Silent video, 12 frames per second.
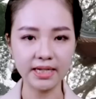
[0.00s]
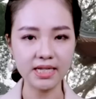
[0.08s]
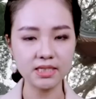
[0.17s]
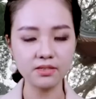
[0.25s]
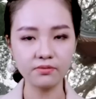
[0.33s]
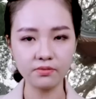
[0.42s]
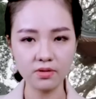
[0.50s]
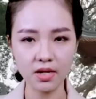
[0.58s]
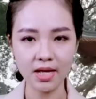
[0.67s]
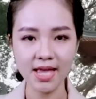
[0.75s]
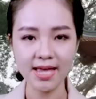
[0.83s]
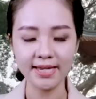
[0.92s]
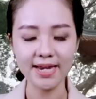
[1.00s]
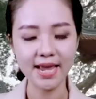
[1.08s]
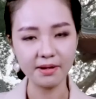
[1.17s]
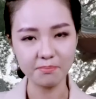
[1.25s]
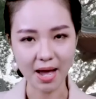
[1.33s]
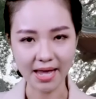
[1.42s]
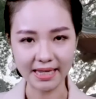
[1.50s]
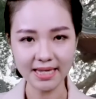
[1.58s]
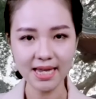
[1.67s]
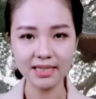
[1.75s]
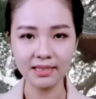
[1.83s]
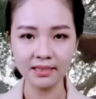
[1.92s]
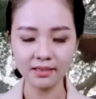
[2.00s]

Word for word: Kinh Dương Vương để bái yết,